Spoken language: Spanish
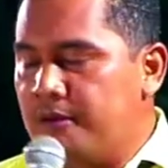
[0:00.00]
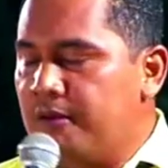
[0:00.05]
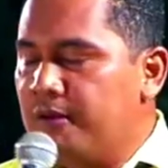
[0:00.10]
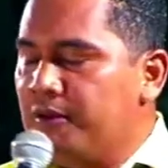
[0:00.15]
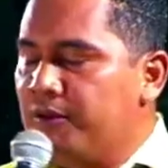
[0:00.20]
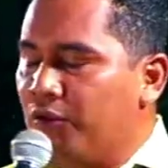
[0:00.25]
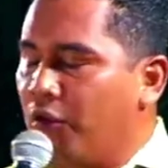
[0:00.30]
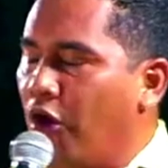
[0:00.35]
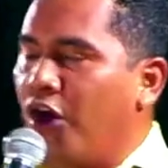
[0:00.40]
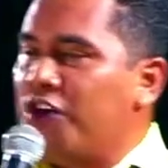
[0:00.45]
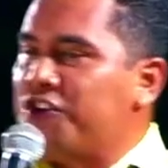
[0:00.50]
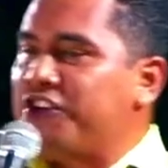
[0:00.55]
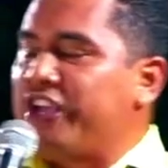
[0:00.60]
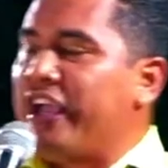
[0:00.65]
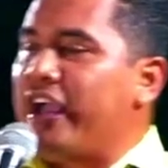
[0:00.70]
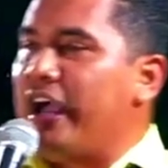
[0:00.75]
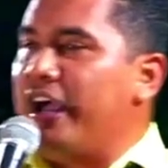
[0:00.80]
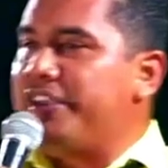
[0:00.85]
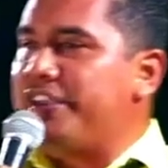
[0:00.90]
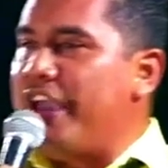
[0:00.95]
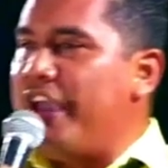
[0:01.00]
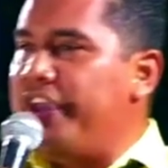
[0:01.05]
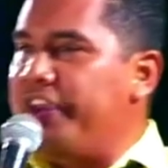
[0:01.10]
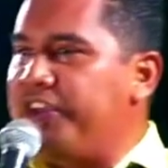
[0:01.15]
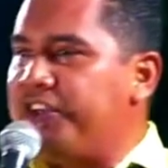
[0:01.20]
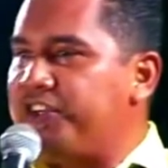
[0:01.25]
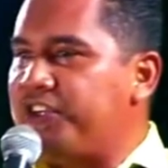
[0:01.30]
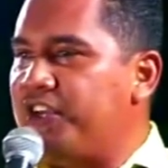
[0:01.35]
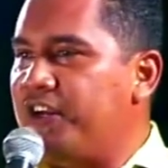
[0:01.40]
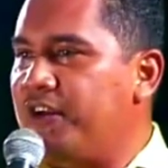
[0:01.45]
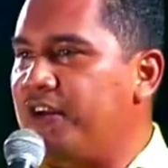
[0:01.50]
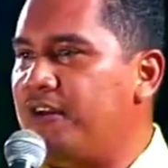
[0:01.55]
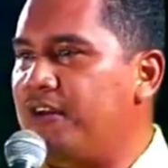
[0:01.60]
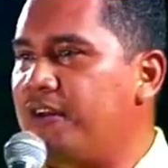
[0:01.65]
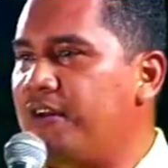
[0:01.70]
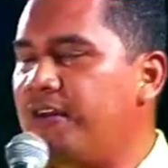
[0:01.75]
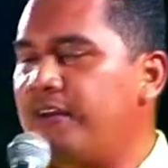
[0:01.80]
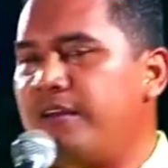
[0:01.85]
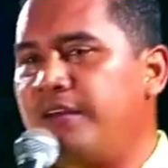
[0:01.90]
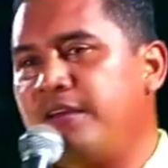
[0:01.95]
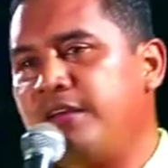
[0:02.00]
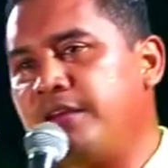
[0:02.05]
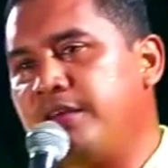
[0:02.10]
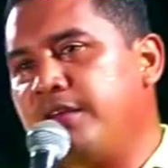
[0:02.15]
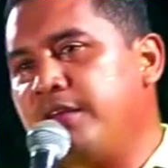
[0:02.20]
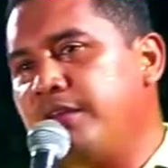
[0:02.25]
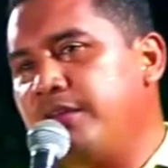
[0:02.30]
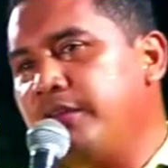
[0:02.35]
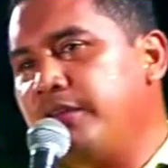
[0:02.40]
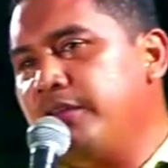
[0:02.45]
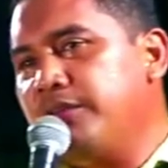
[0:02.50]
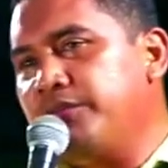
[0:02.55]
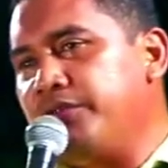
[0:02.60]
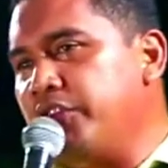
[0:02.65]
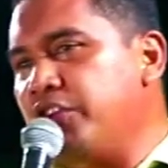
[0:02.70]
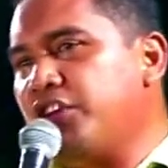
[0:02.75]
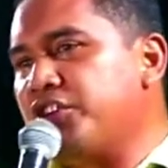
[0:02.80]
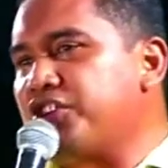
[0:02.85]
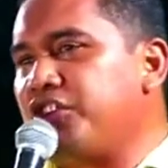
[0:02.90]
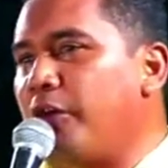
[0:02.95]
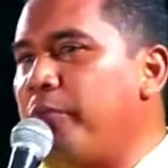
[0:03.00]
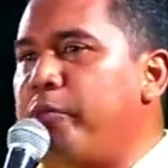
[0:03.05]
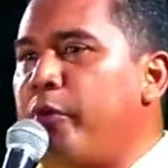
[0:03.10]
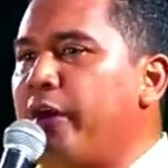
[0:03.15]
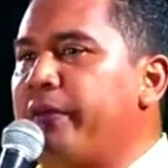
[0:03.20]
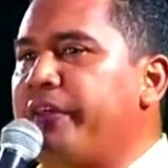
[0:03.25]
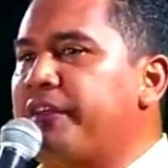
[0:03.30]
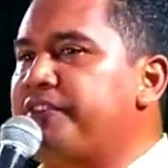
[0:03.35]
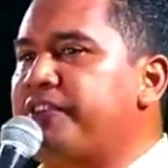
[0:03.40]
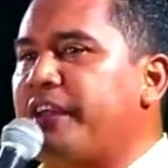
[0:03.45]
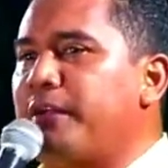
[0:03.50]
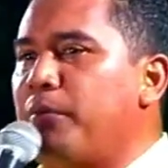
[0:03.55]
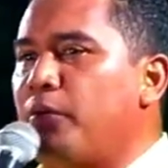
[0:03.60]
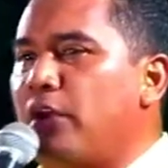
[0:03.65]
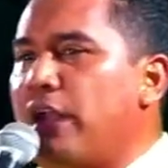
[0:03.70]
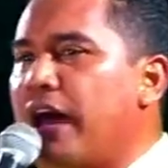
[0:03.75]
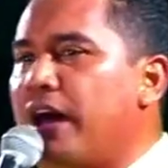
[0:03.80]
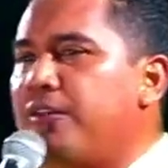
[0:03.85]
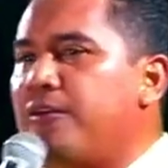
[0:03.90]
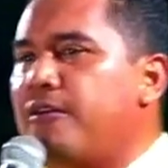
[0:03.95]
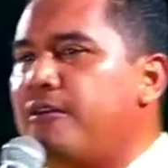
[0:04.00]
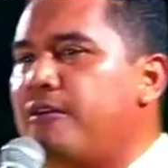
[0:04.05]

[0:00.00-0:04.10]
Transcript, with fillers: No os engañéis. Dios no puede ser burlado.